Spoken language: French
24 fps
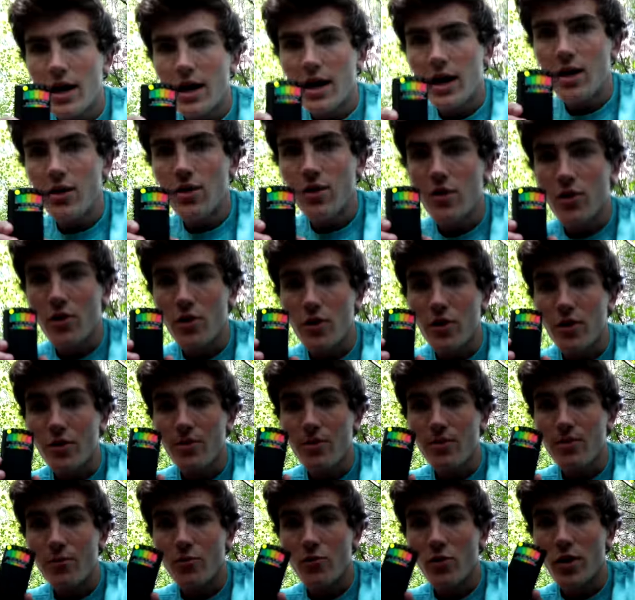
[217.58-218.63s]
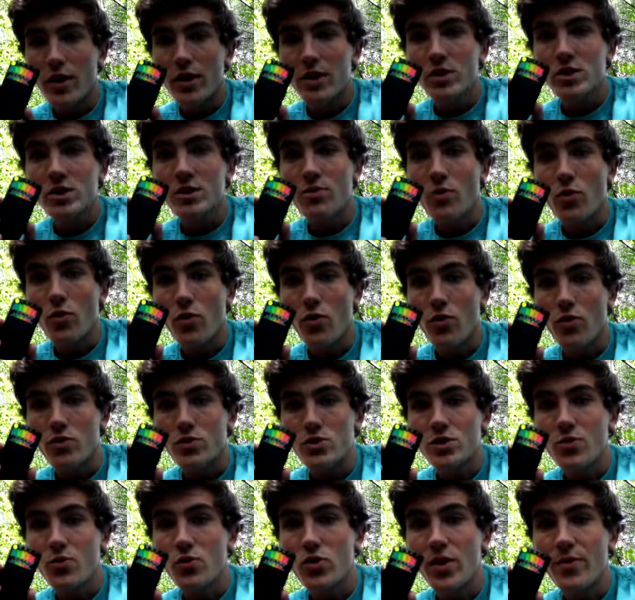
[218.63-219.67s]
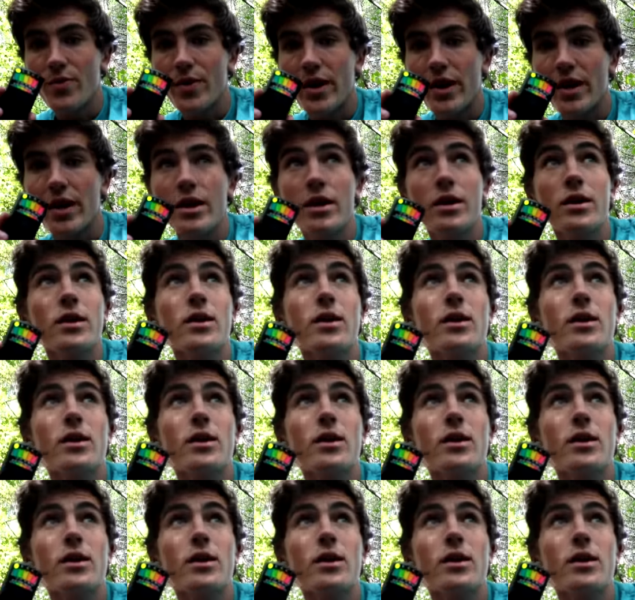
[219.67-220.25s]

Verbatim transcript: Alors euh, voilà, j'ai mon, j'ai mon appareil.